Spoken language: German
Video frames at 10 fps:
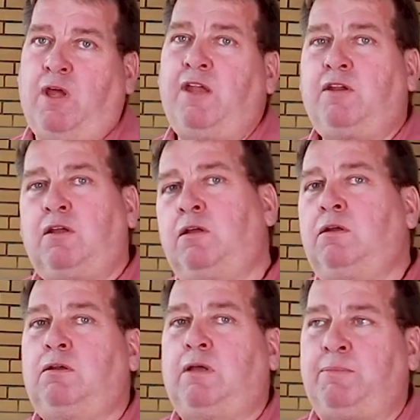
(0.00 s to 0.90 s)
für
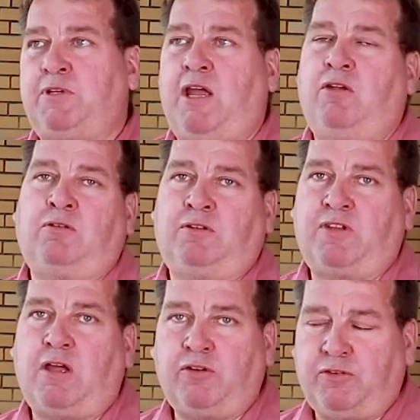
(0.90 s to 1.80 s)
andere Abteilungen
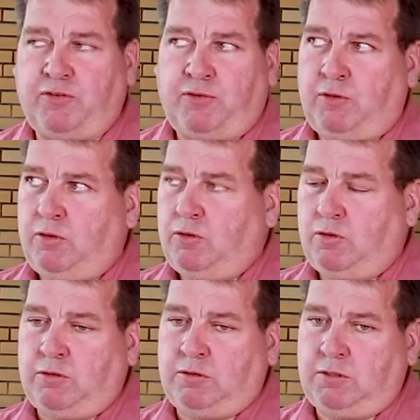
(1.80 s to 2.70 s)
des Hauses.
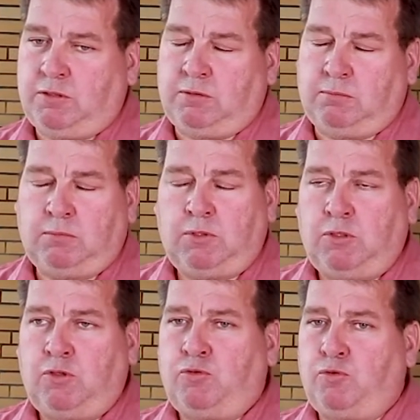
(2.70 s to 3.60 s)
Und äh,
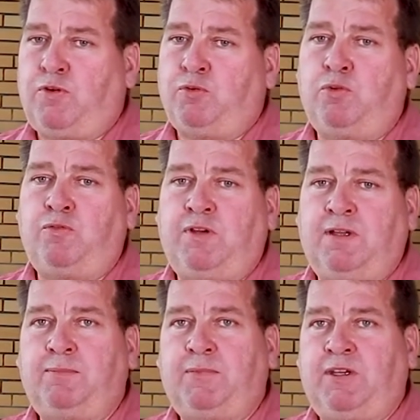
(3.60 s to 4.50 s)
so versuchen
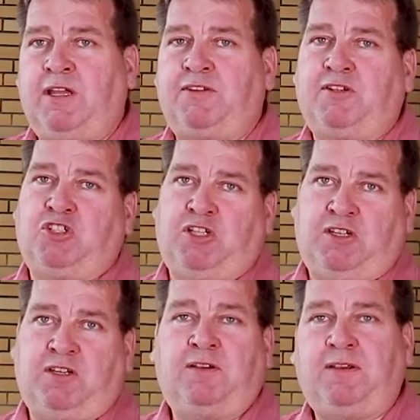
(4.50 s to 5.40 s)
wir die ganze
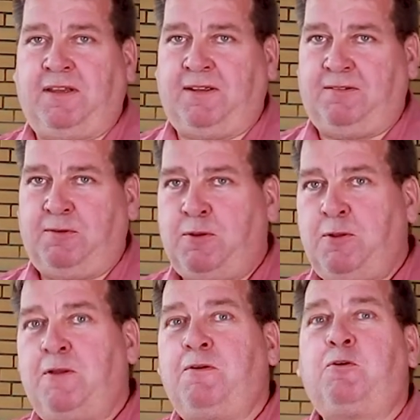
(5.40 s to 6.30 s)
Geschichte hier
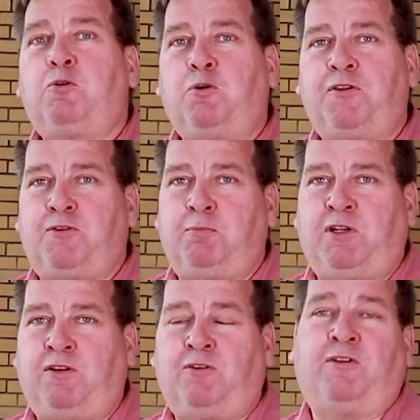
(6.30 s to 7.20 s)
kurz-,
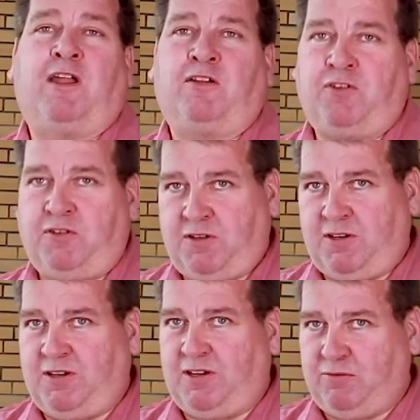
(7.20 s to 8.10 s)
mittel- und langfristig
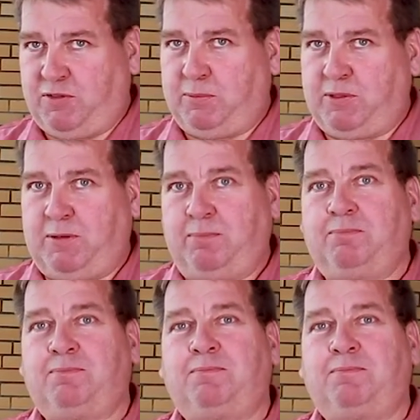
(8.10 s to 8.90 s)
in den Griff zu bekommen.